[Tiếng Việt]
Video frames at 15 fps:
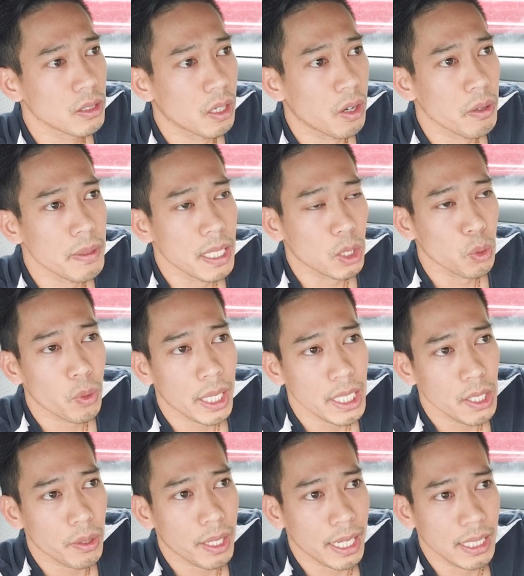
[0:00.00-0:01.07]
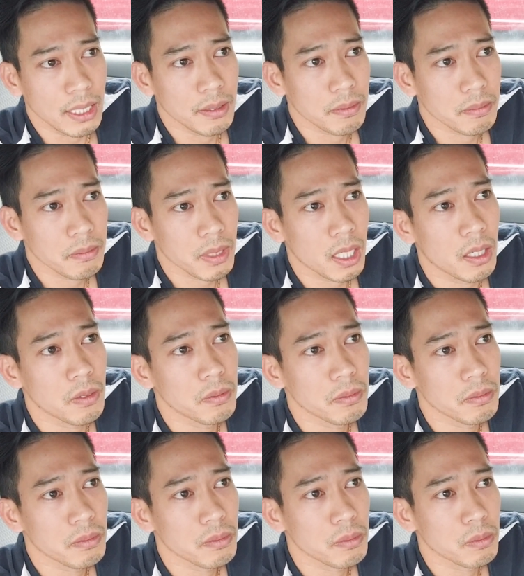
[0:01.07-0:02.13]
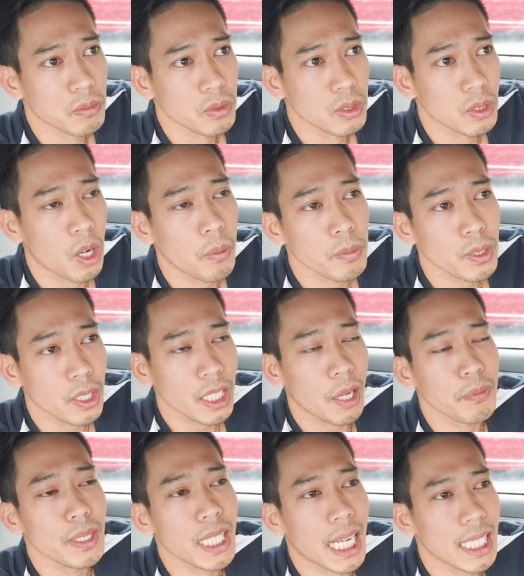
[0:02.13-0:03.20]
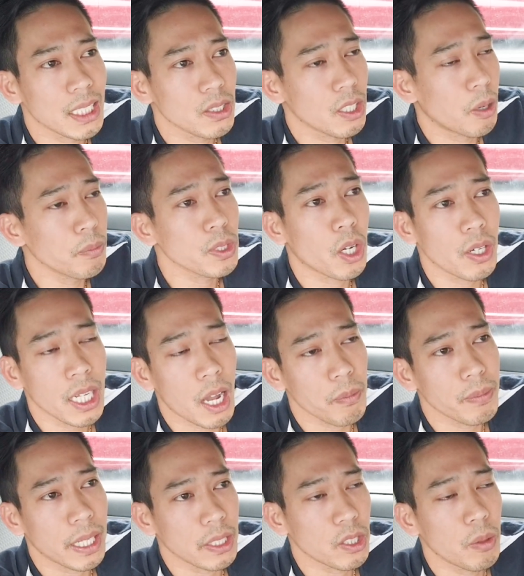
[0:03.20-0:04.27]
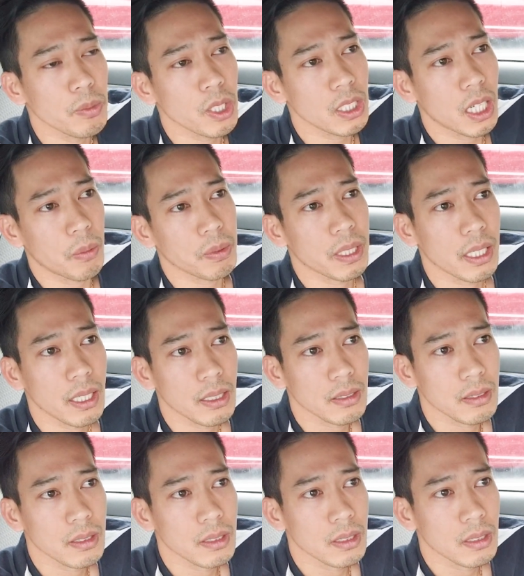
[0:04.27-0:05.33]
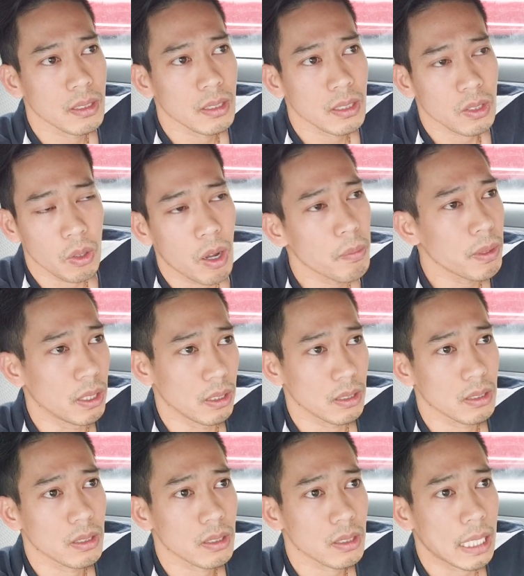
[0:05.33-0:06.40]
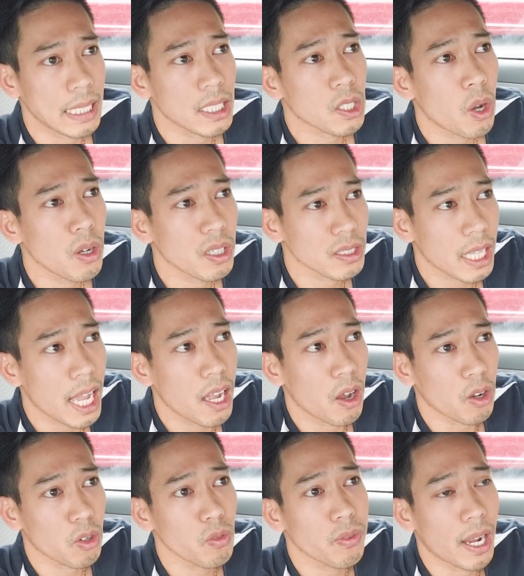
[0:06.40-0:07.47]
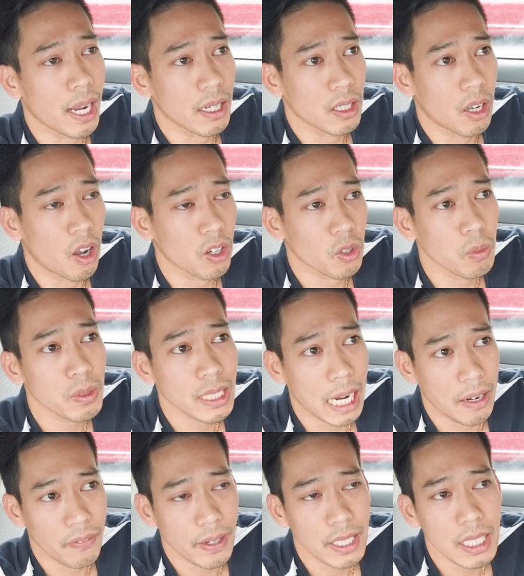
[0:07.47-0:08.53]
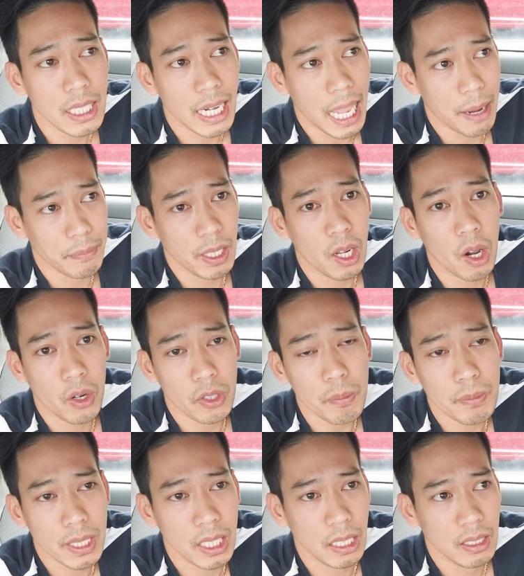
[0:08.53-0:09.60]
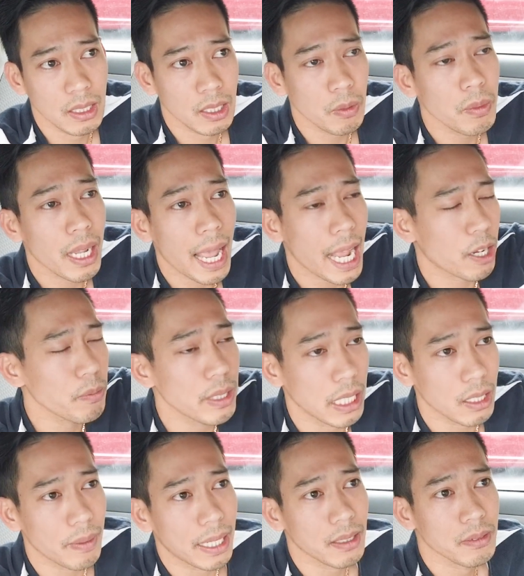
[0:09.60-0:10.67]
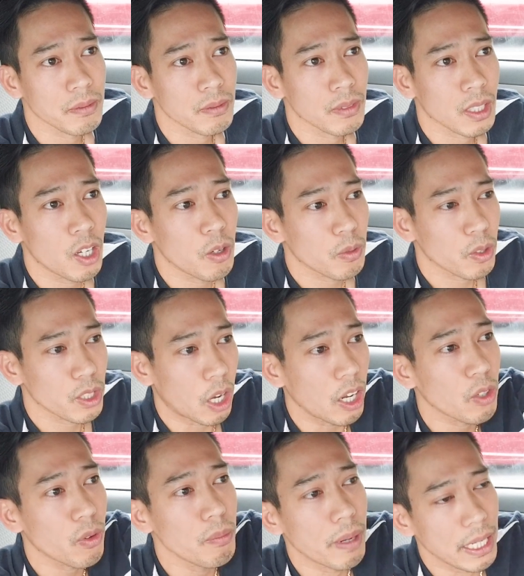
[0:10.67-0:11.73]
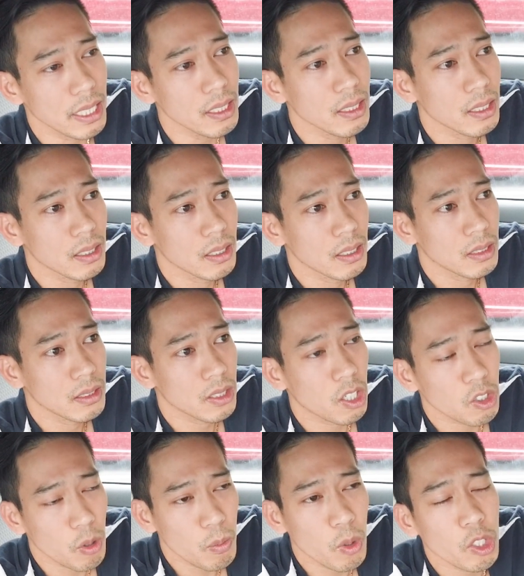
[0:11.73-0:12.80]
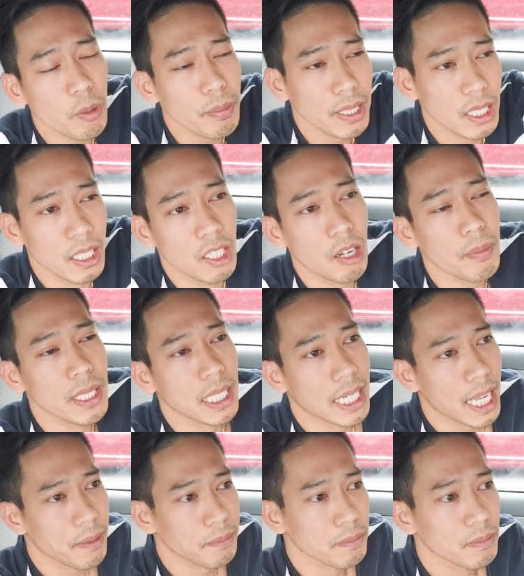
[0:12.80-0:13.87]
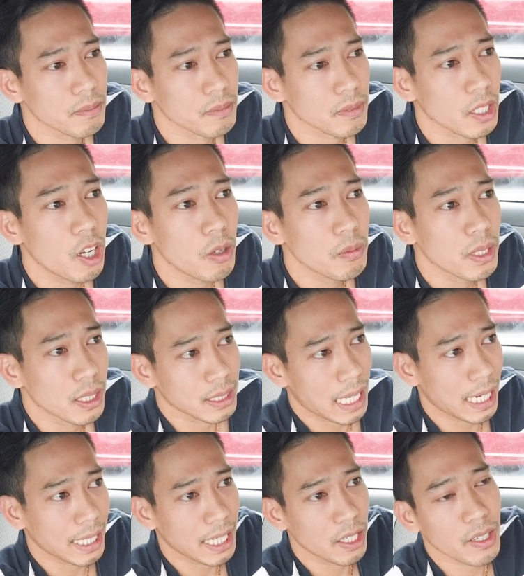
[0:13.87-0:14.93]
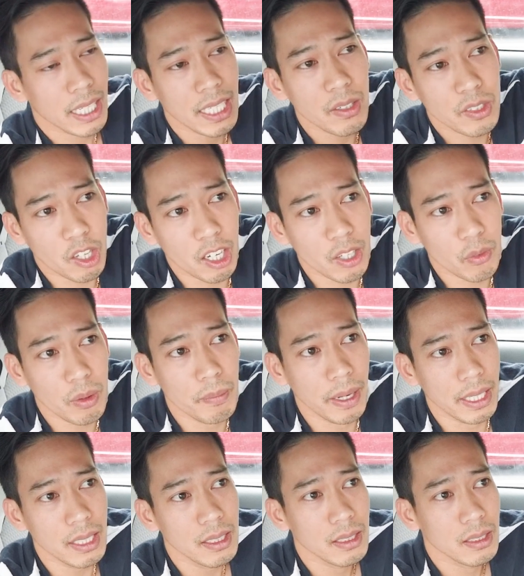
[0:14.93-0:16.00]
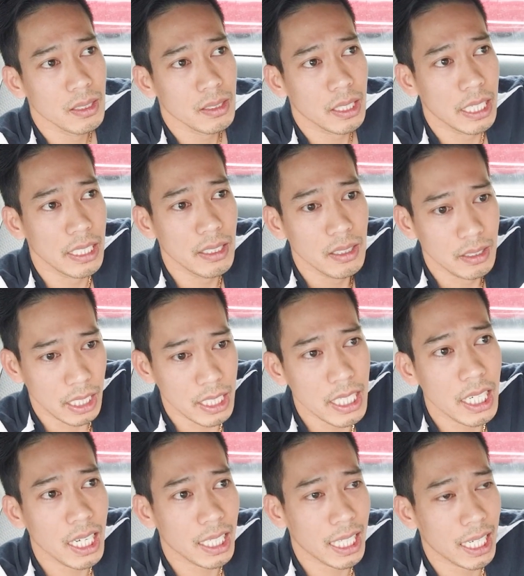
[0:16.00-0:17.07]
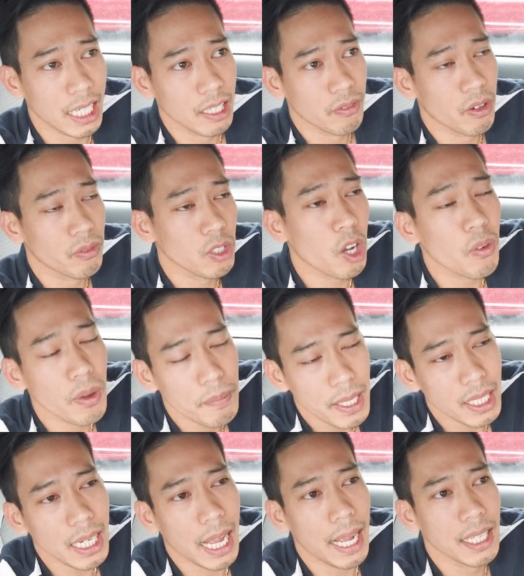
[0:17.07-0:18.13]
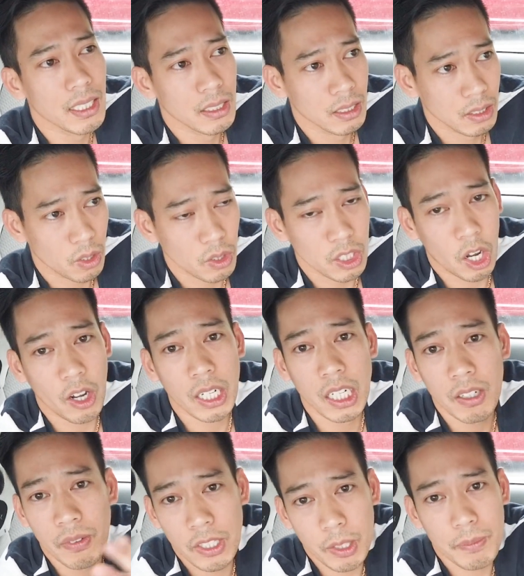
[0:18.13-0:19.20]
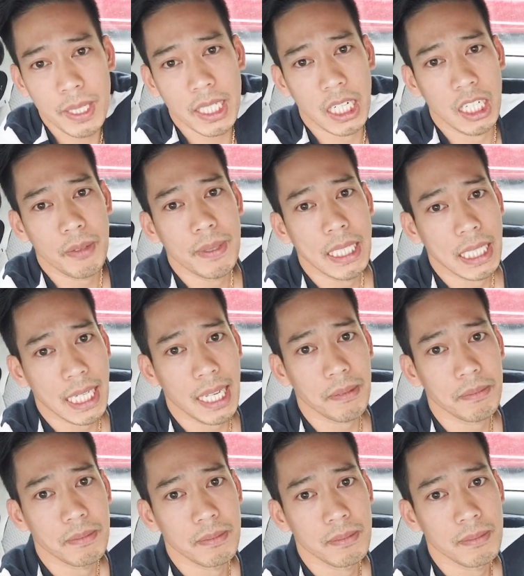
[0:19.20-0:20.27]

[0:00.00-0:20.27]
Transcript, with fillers: ôi bây giờ tôi lấy nhỏ này đúng không tôi không cho nó học tiếng anh tôi không cho nó học này tôi không cho nó học kia tôi không được tại vì con người ta họ cũng phần họ cũng cần phải đi làm để họ giúp gia đình giống như ai cũng vậy các bạn đúng không con nhỏ này qua mỹ nó cũng muốn giúp gia đình nó về Việt Nam đúng không thằng này nó lấy con nhỏ này qua Mỹ thì dĩ nhiên là thằng này nó phải biết là con nhỏ này nó phải giúp gia đình nó về Việt Nam